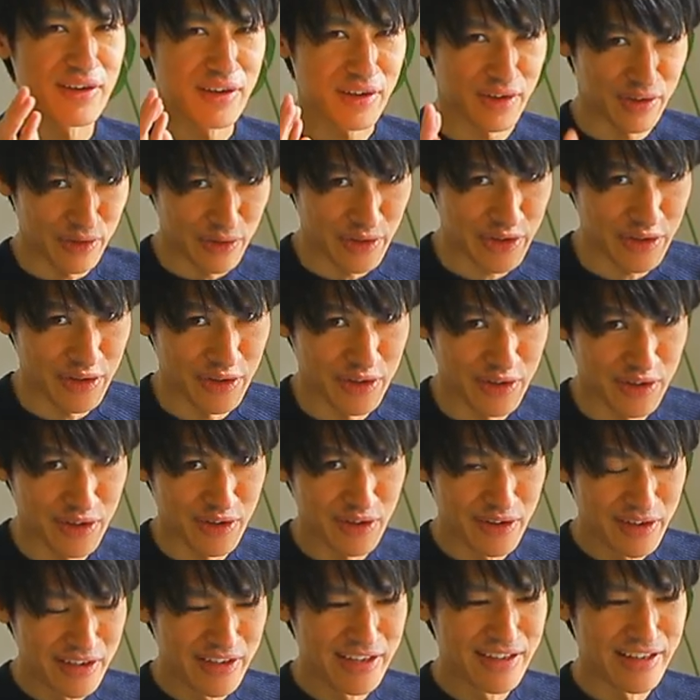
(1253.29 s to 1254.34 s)
黒
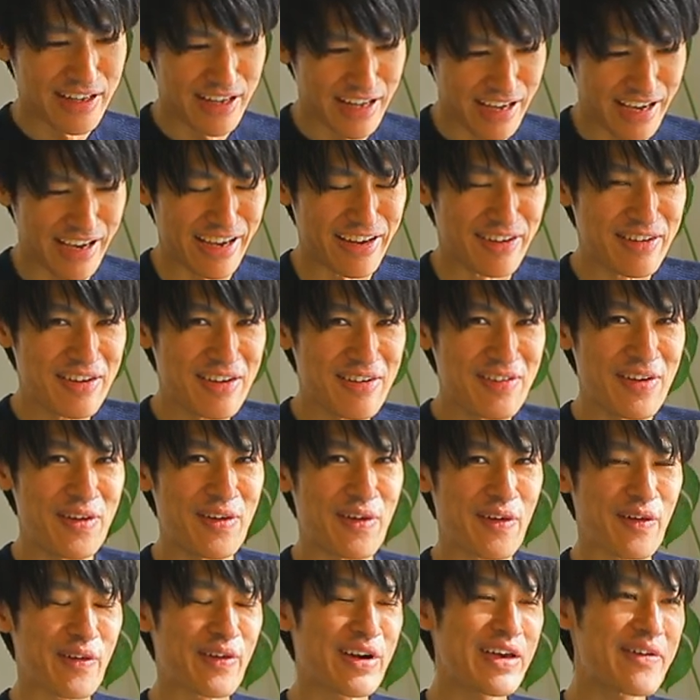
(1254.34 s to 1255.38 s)
豹。はい。
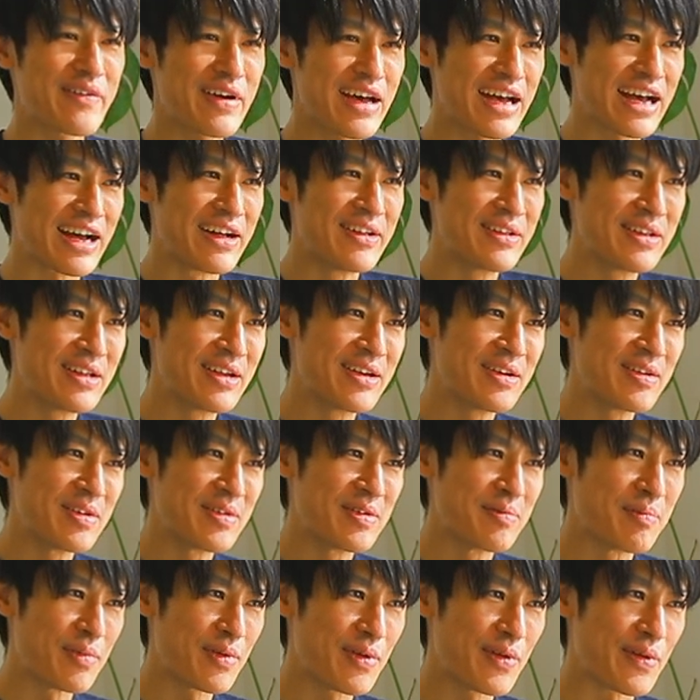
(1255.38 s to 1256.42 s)
もうこれは、
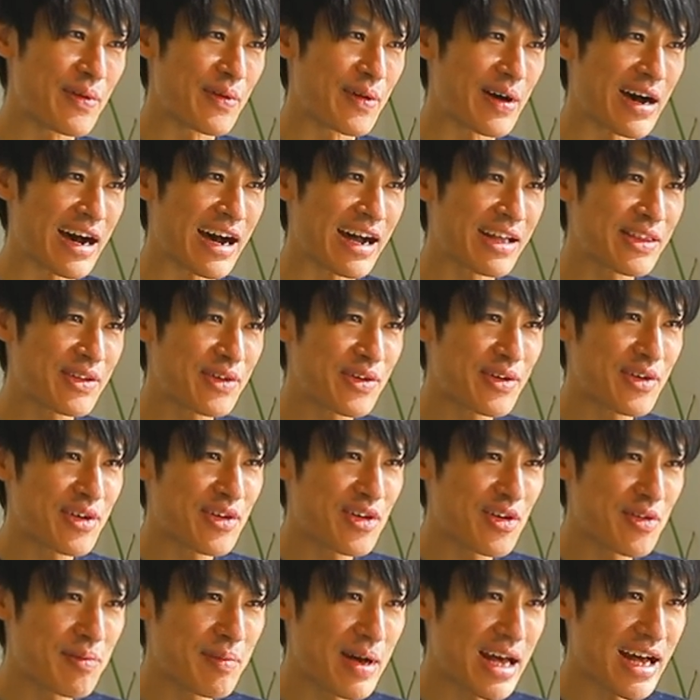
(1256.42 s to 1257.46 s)
も
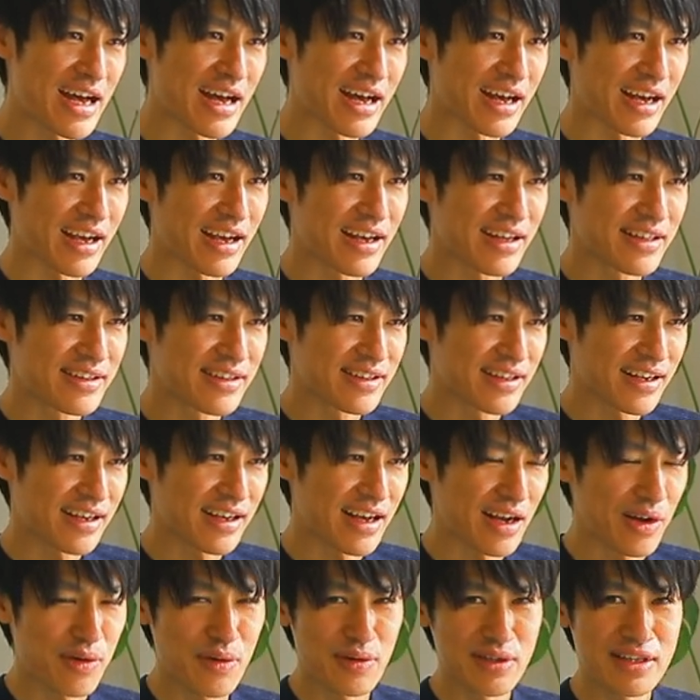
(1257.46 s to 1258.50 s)
う、まあ、
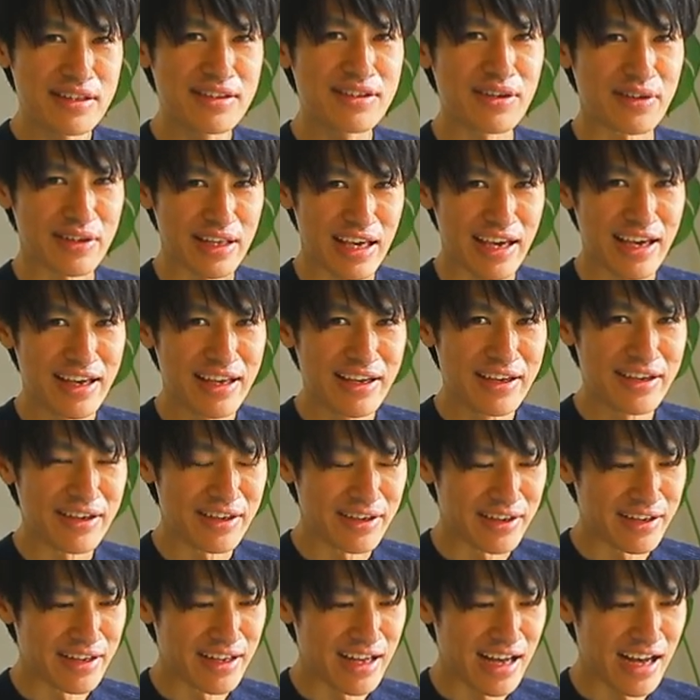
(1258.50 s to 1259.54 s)
格好ですよね。
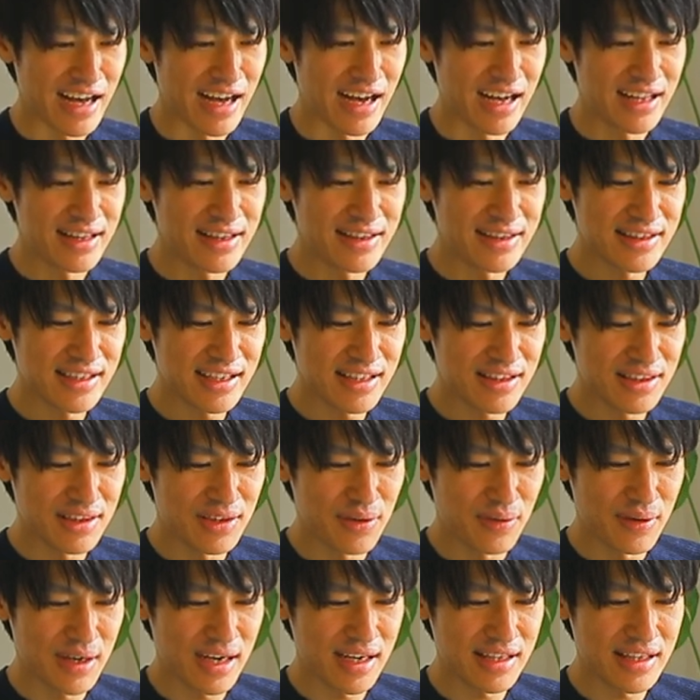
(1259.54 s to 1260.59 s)
うん。あんな
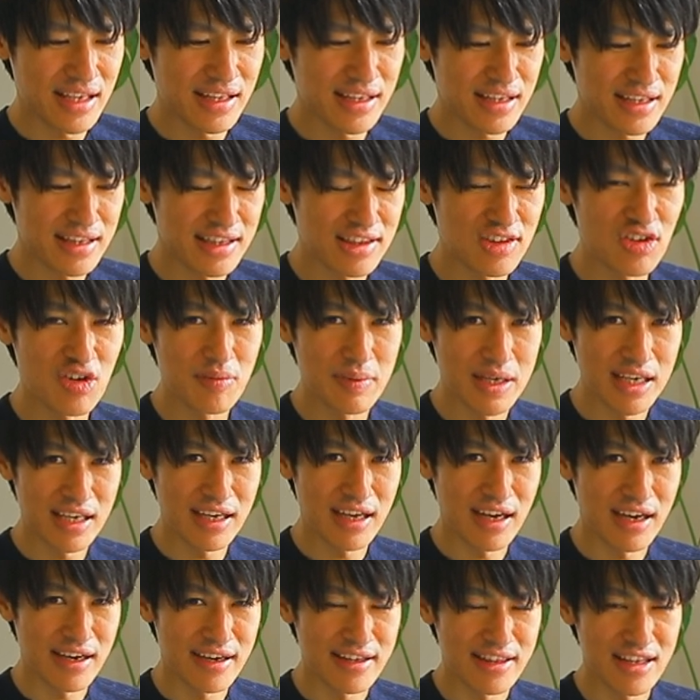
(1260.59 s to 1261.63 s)
ド派手な忍
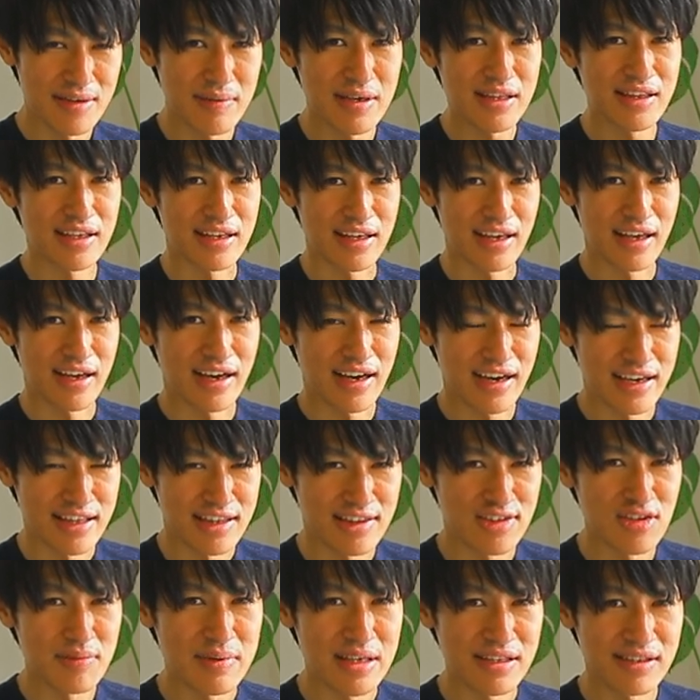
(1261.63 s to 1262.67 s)
び、あ、言っちゃいましたね。はい、
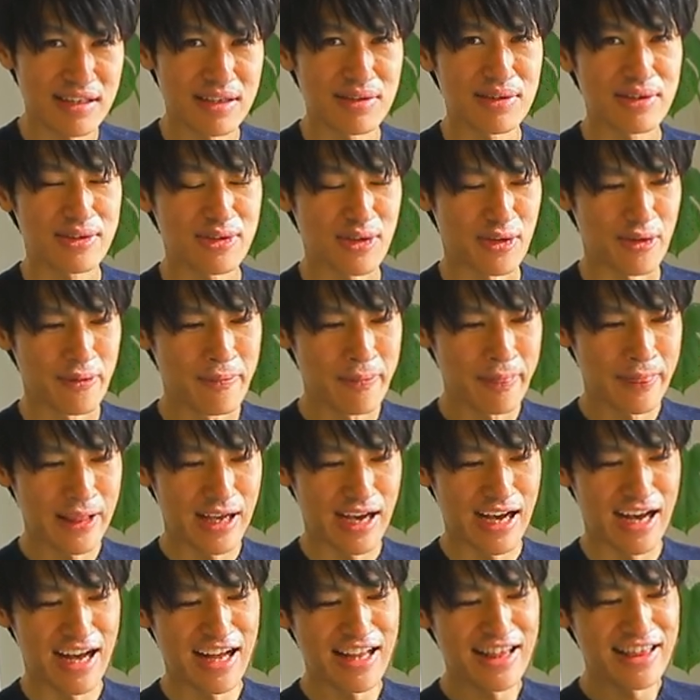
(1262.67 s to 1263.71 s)
忍びです、あの人。
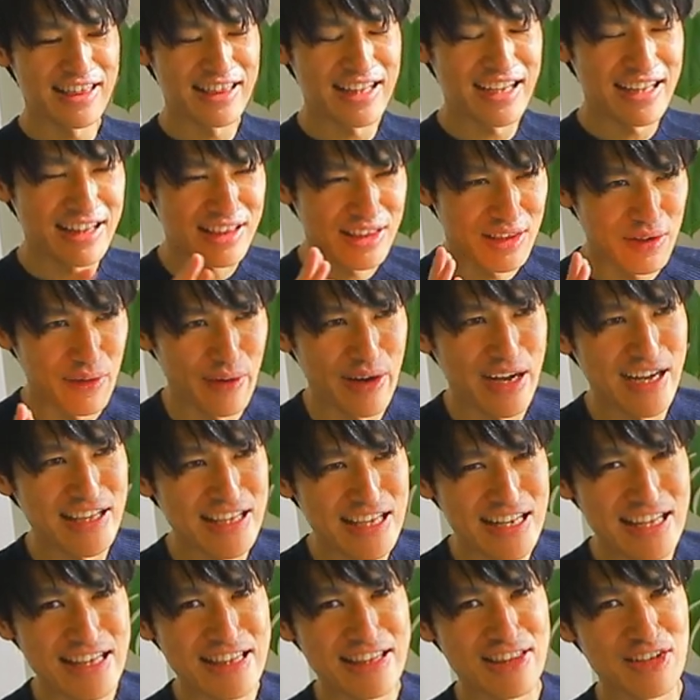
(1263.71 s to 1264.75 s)
あんなド派
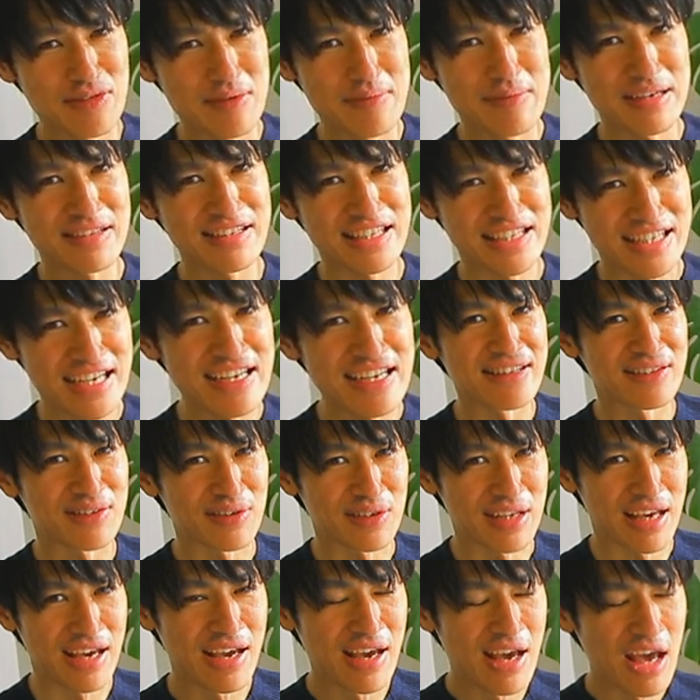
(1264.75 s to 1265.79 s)
手な忍び、まずいです
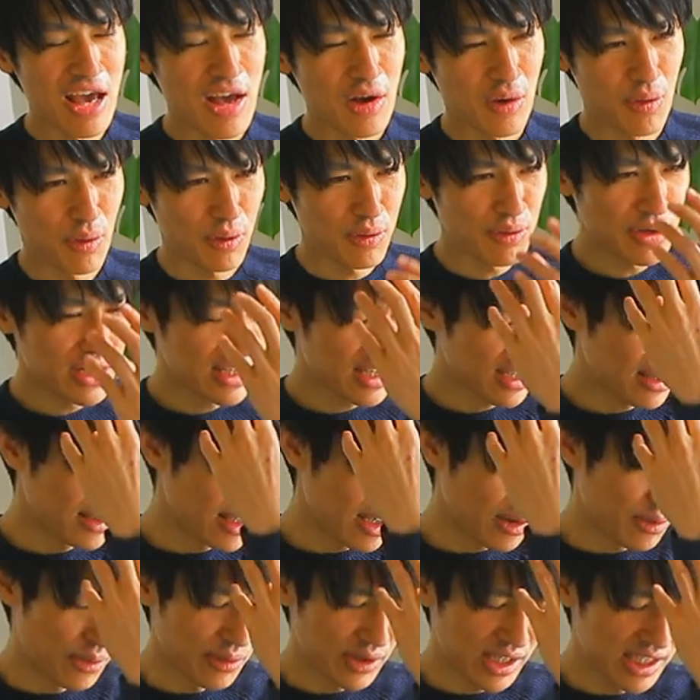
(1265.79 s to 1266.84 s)
よね。ここにだっ
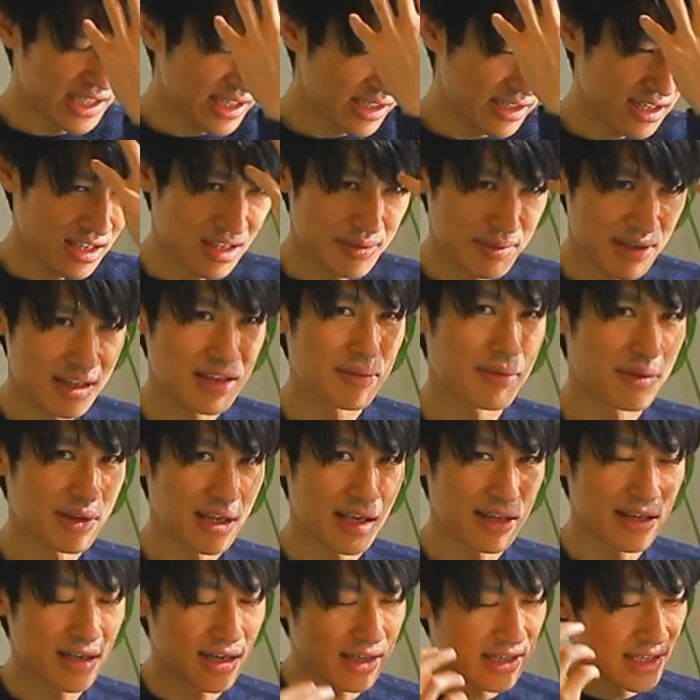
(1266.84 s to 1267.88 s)
て、こう、キラキラしてましたもん
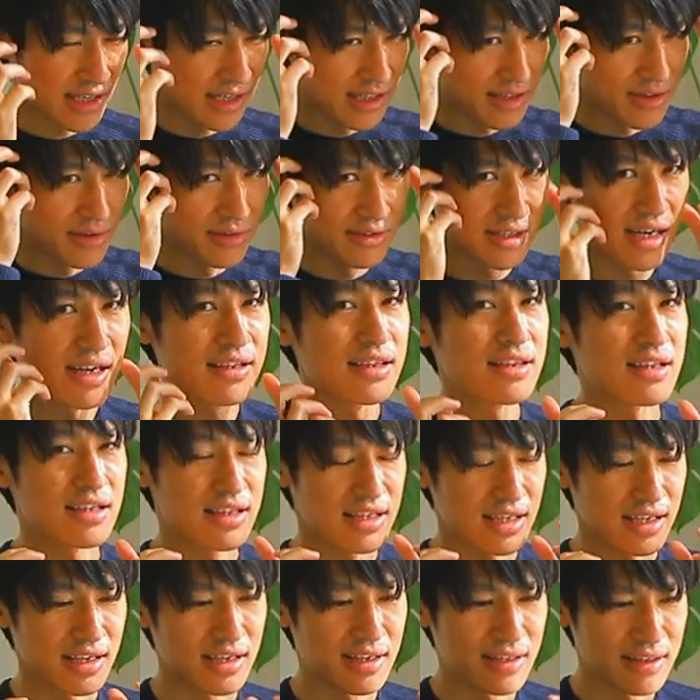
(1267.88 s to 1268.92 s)
ね。なんかキラキラしての下がってた
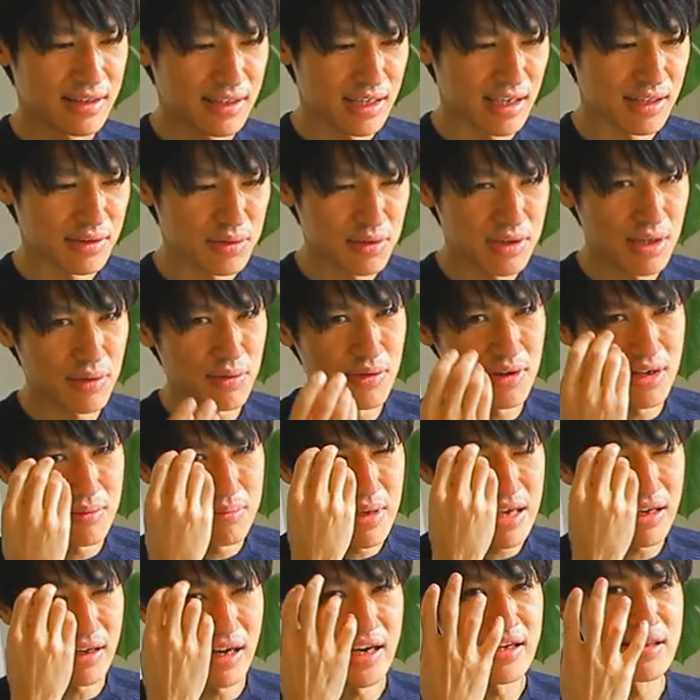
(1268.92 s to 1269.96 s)
し、ね、そしてここに
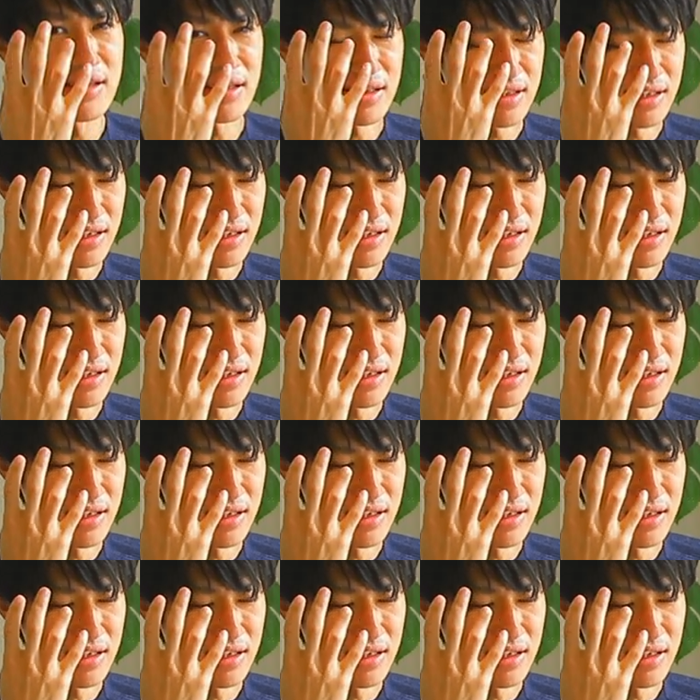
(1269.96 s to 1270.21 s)
メイク入ってた